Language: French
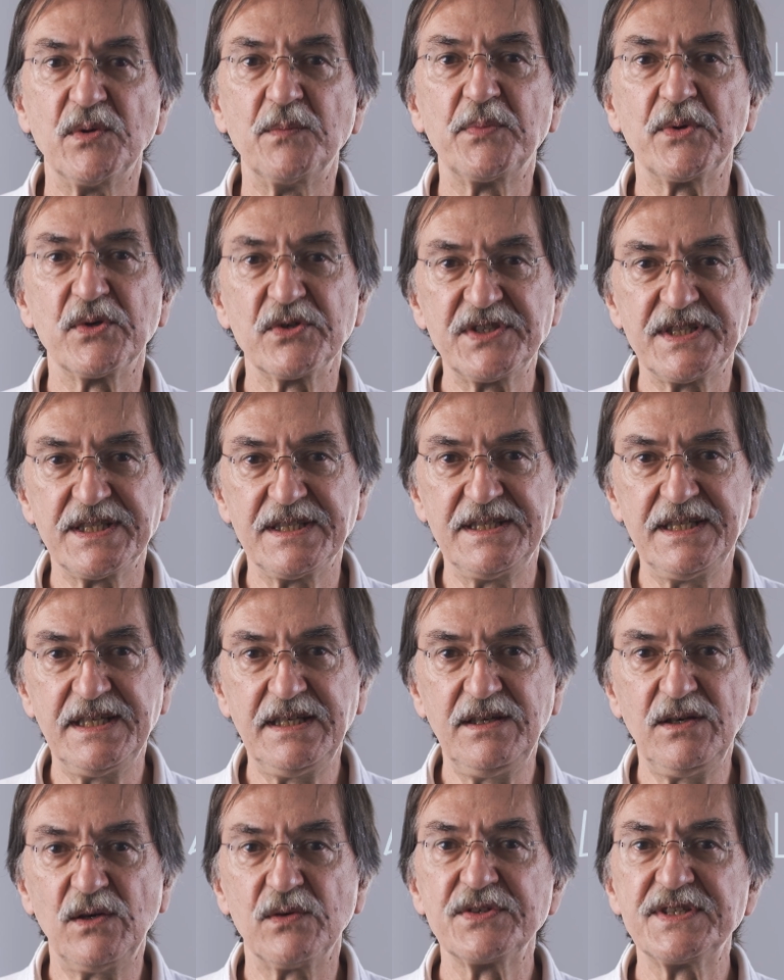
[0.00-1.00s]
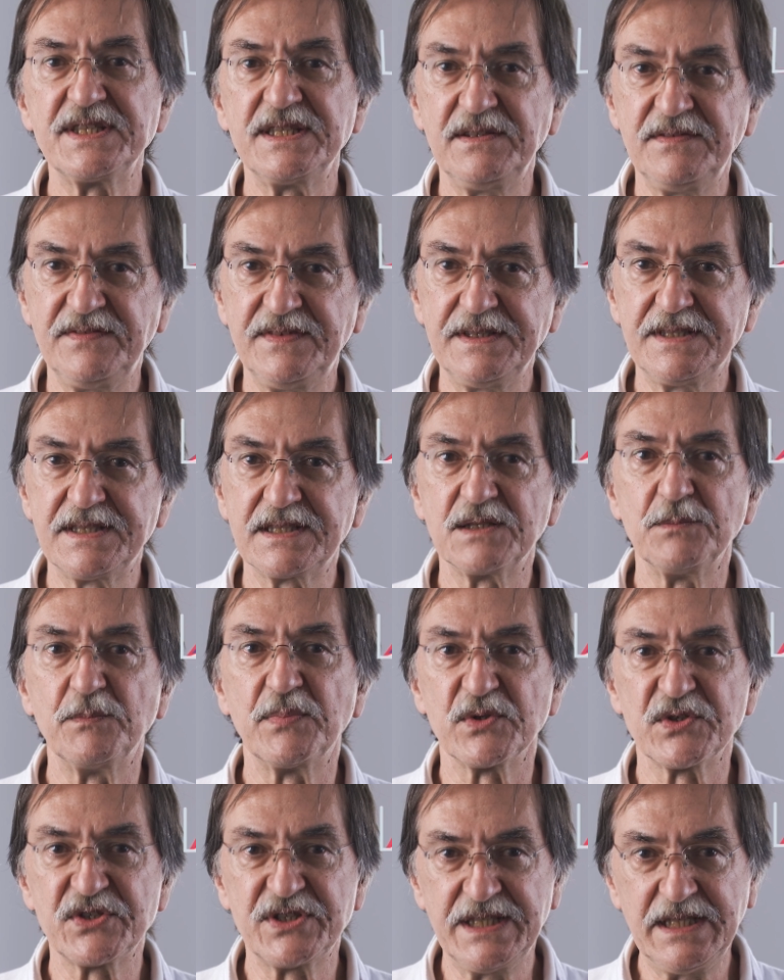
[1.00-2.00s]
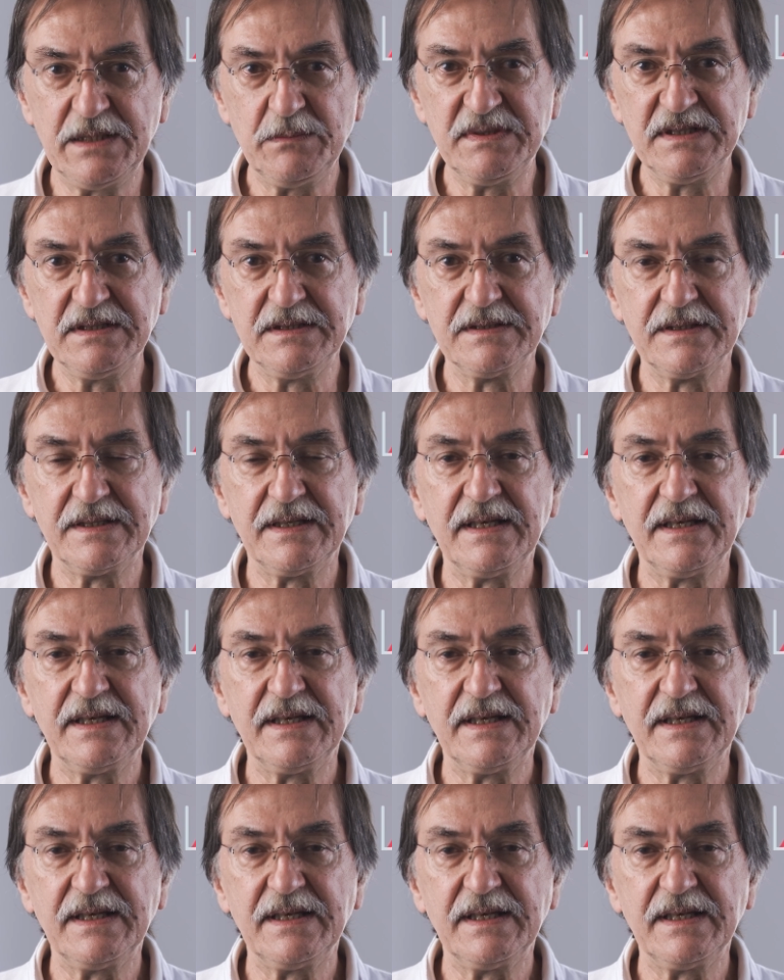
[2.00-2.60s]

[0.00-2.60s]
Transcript: Pour procéder aussi vite que possible,